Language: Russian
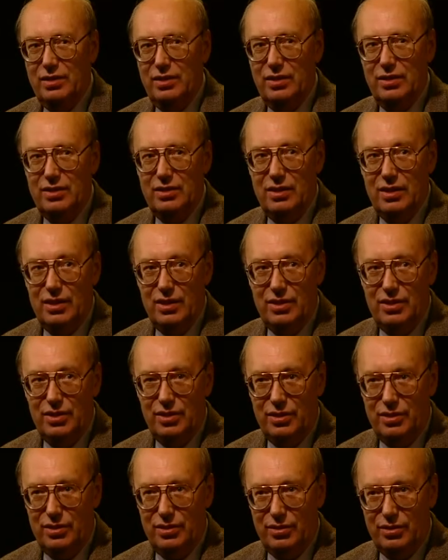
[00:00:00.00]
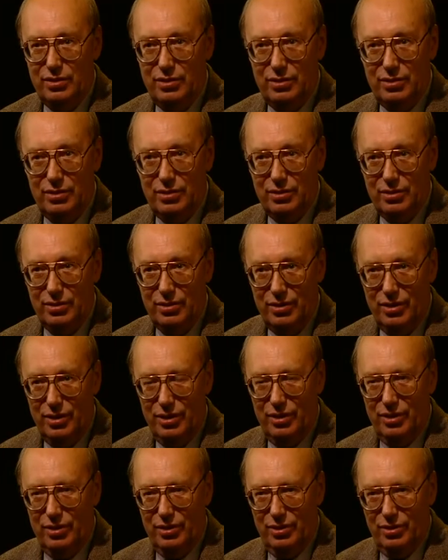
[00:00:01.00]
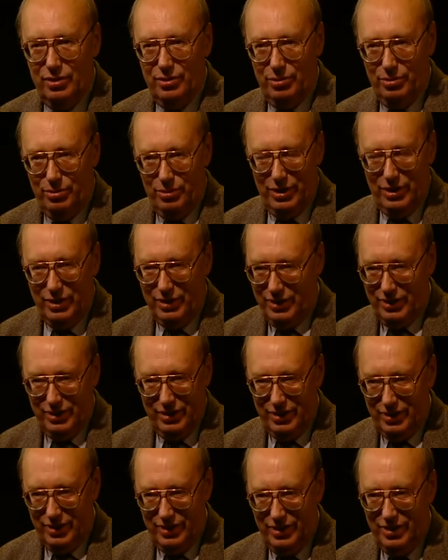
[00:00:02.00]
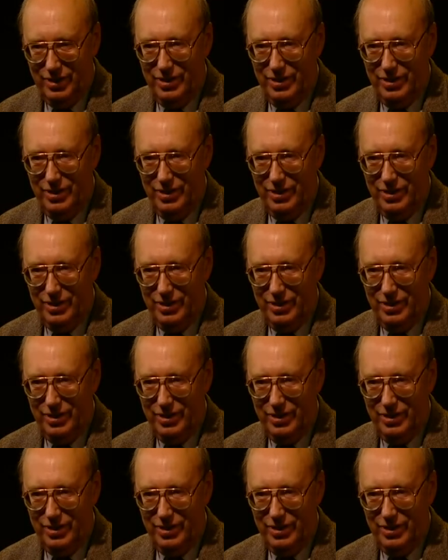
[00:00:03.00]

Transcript: э, значит, э, ну как-то